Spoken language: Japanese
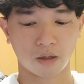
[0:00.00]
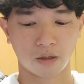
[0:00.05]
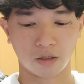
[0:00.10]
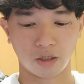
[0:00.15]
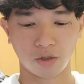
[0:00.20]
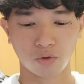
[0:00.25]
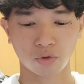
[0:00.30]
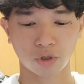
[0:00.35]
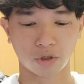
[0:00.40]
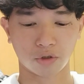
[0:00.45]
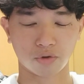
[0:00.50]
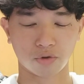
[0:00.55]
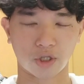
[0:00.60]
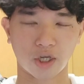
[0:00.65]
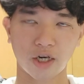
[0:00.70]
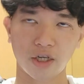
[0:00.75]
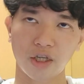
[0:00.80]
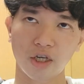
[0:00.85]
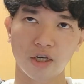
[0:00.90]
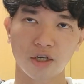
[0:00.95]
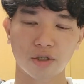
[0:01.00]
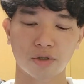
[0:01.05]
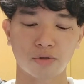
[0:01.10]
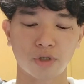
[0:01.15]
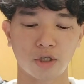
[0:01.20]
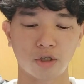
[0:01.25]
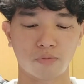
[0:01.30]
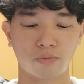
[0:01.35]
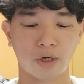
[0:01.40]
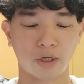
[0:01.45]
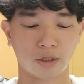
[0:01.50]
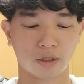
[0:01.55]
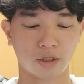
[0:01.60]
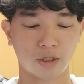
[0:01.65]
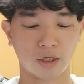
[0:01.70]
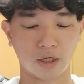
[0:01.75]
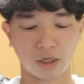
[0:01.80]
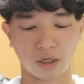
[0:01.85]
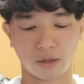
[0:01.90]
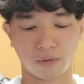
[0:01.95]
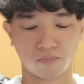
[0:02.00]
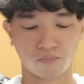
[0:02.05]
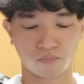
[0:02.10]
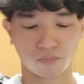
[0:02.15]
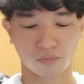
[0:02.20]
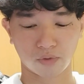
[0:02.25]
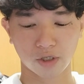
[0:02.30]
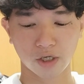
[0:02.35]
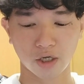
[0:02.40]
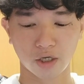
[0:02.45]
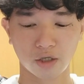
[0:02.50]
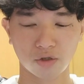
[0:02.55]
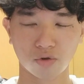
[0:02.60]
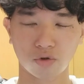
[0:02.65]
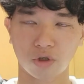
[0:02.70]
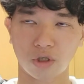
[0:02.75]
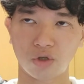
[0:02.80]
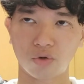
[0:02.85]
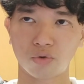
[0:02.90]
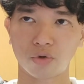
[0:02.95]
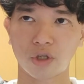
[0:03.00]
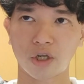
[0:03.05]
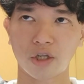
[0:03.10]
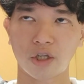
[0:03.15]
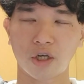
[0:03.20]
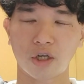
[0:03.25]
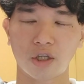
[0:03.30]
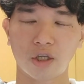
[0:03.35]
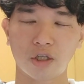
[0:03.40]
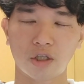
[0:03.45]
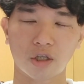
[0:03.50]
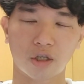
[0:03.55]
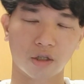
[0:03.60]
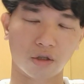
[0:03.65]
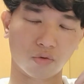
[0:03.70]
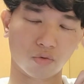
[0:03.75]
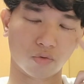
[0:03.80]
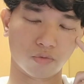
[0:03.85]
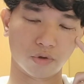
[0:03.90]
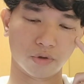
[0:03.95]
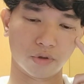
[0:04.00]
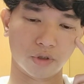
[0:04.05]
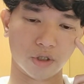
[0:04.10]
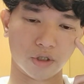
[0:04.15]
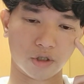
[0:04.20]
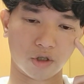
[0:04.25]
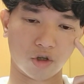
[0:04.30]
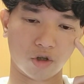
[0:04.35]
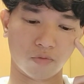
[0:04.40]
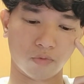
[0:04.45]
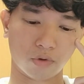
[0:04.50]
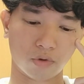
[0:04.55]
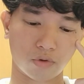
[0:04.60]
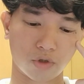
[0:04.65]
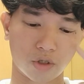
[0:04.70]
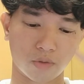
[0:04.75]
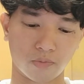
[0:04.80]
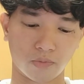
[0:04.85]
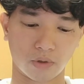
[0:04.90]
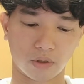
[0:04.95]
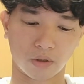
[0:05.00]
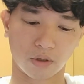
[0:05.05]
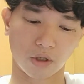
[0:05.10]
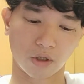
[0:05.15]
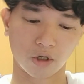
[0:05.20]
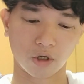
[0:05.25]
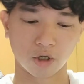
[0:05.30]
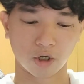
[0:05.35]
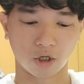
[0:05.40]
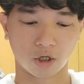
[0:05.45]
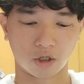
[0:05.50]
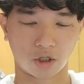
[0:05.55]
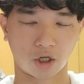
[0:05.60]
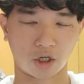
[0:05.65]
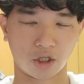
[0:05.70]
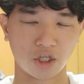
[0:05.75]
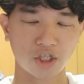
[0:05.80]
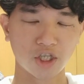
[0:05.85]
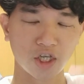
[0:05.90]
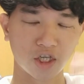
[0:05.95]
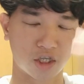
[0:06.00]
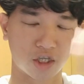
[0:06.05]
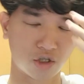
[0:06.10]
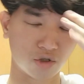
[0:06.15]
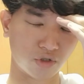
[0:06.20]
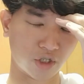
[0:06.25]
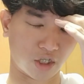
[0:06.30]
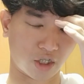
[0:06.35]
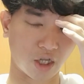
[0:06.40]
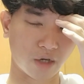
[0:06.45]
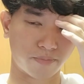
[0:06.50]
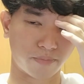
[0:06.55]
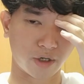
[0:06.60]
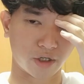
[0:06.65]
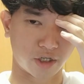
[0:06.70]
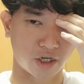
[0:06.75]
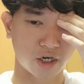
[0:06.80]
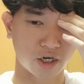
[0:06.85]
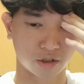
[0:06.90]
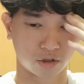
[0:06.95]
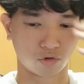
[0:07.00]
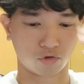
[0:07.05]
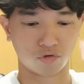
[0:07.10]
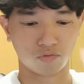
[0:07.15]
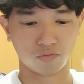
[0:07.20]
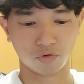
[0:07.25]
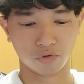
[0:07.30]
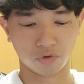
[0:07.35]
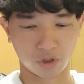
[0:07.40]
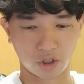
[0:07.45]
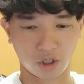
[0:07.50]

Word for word: 日本だとちょっと代理店が少ないのもあって、最近ちょっと日本の代理店ができたと思うんですけども、当時、だから2009年って多分まだなかったと思うん